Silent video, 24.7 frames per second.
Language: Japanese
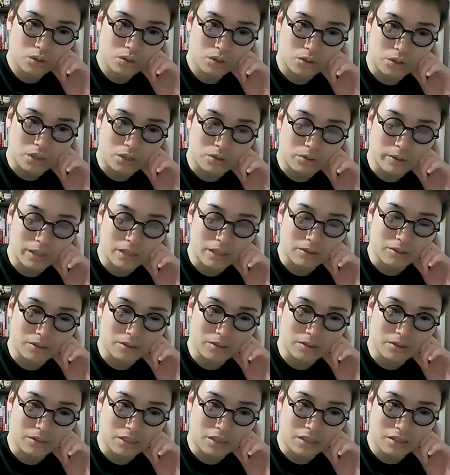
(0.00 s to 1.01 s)
取り込めると
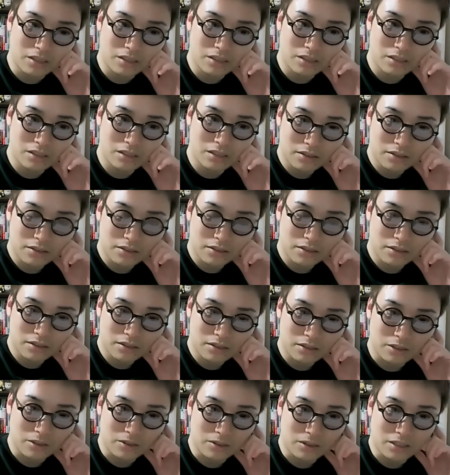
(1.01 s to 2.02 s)
いうか、
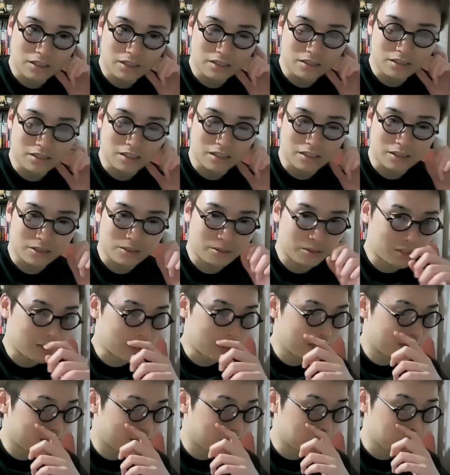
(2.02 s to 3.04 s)
いろんな価値観に触
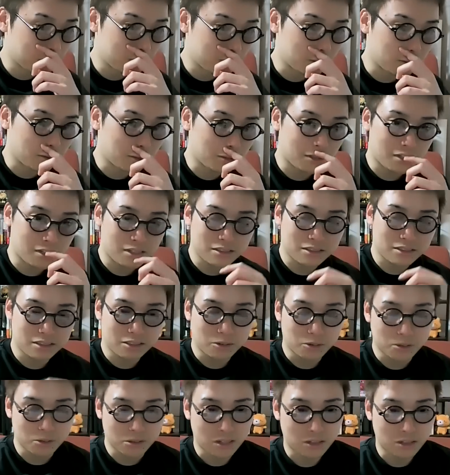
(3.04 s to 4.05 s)
れられるっていうのは大事
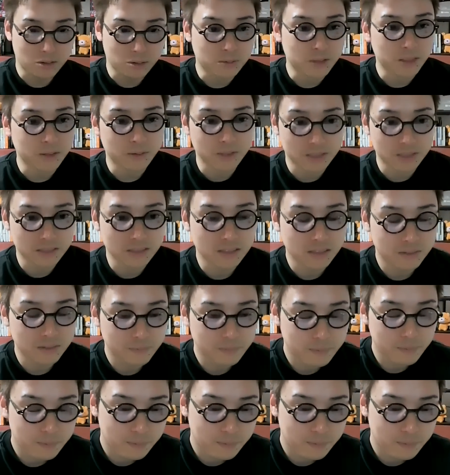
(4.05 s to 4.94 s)
なことだと思いますね。